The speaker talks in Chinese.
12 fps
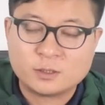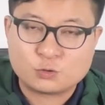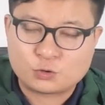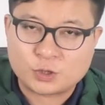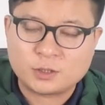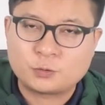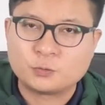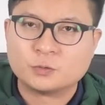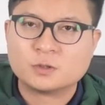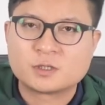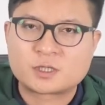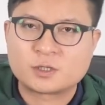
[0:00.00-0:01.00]
认 g
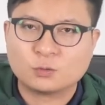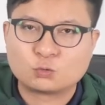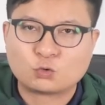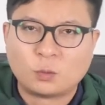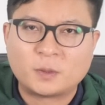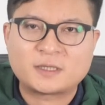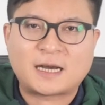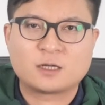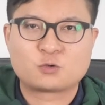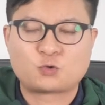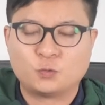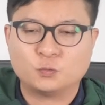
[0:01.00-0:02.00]
two 是有多么大
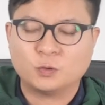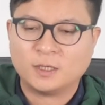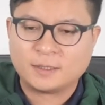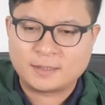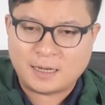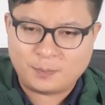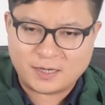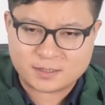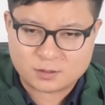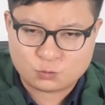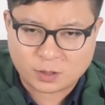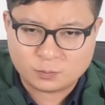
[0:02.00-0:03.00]
的错误，哪怕
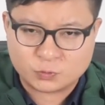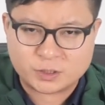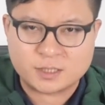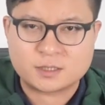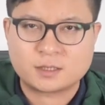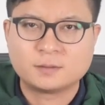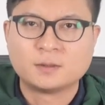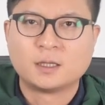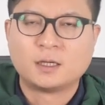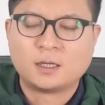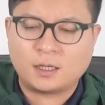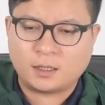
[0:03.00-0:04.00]
是川普先生
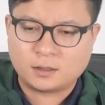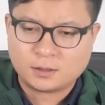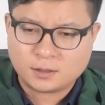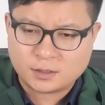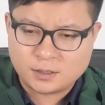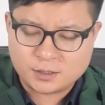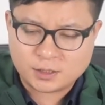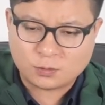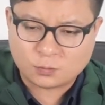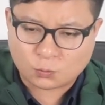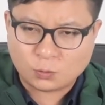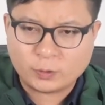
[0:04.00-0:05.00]
啊，以及
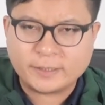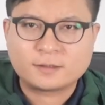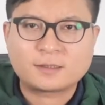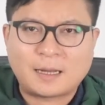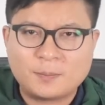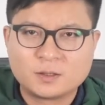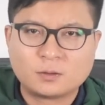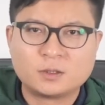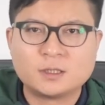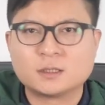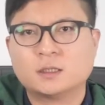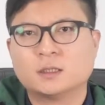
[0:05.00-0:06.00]
国会他们都
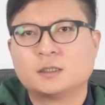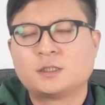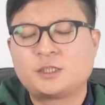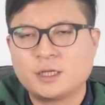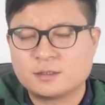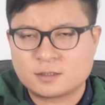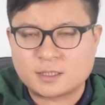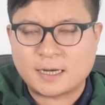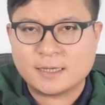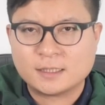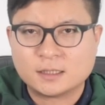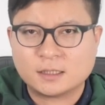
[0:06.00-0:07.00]
认可现
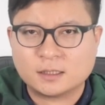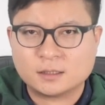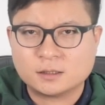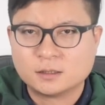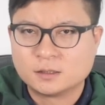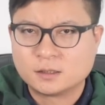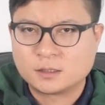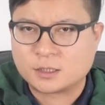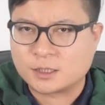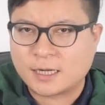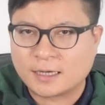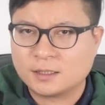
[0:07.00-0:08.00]
在。呃，
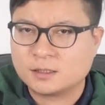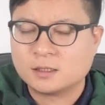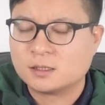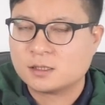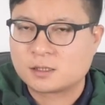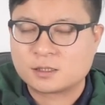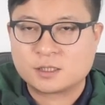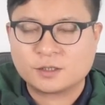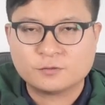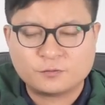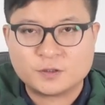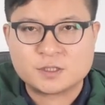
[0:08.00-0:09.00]
其他的事
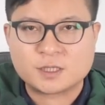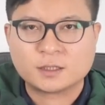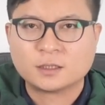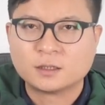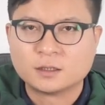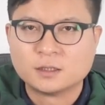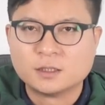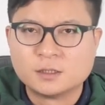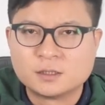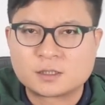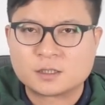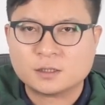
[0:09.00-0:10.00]
情纷争
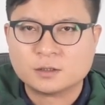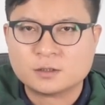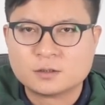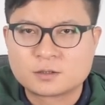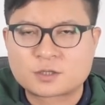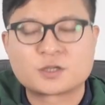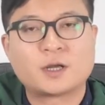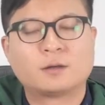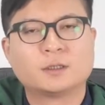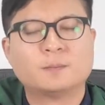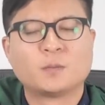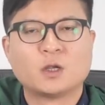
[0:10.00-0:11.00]
是次要
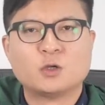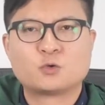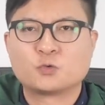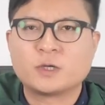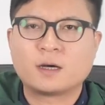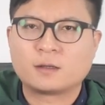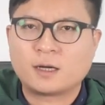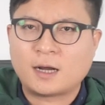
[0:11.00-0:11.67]
的，主要的